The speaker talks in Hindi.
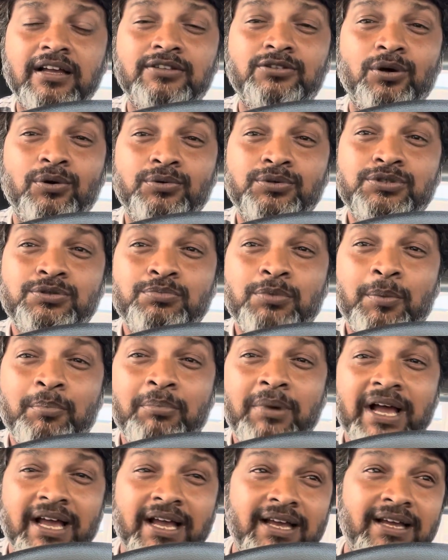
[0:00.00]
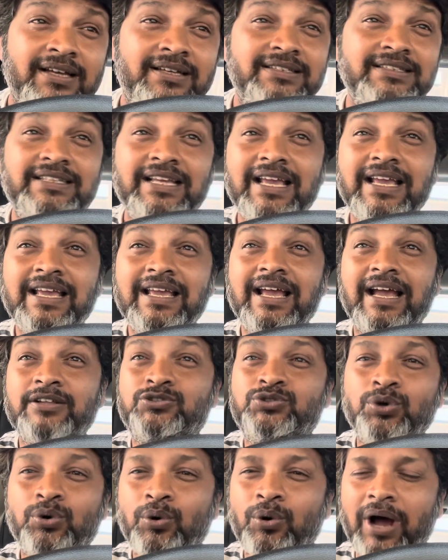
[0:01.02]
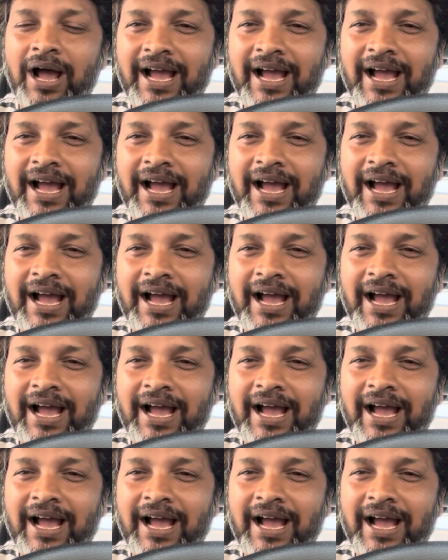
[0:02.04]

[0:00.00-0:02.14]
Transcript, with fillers: तो उसमें मैं ये जो